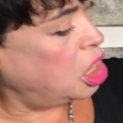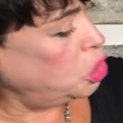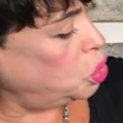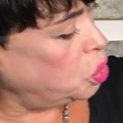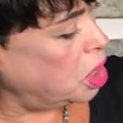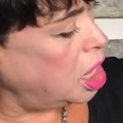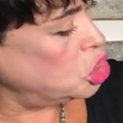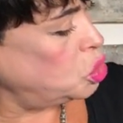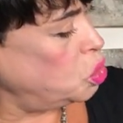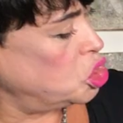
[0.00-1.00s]
антураж
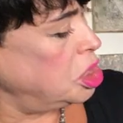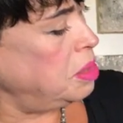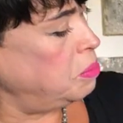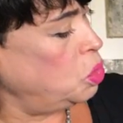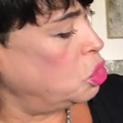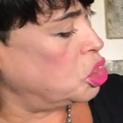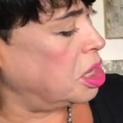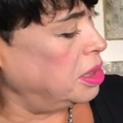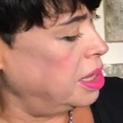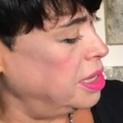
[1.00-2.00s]
тоже
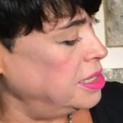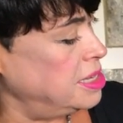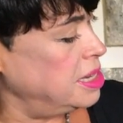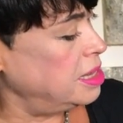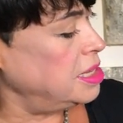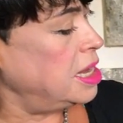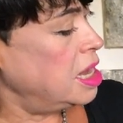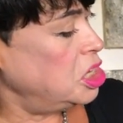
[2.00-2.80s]
немножко надо сделать.